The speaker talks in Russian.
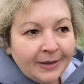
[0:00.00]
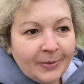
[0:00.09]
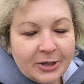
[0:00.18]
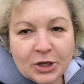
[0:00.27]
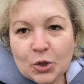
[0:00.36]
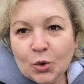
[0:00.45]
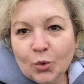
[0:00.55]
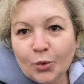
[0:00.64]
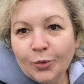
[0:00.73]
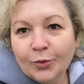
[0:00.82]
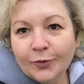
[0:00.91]

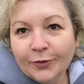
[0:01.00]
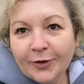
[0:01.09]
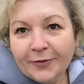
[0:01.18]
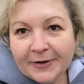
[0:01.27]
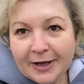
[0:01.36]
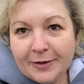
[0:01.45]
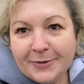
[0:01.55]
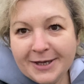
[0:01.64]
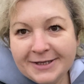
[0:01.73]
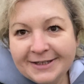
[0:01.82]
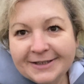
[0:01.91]
Покажу во
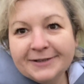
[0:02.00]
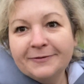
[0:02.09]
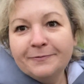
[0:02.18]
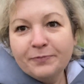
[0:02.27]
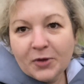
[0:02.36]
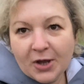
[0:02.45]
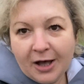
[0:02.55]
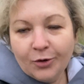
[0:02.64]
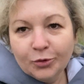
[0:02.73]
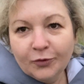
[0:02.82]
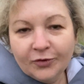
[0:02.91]
фрагменте,
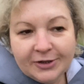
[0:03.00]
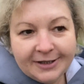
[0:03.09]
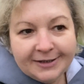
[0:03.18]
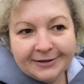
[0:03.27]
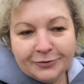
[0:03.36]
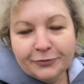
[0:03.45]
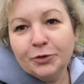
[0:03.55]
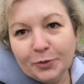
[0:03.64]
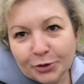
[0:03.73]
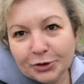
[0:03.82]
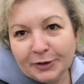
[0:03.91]
как он выглядит. Ну
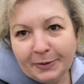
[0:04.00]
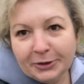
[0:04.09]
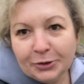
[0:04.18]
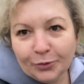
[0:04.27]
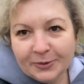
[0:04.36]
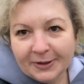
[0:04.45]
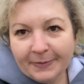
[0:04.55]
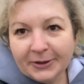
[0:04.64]
вот просто подробно,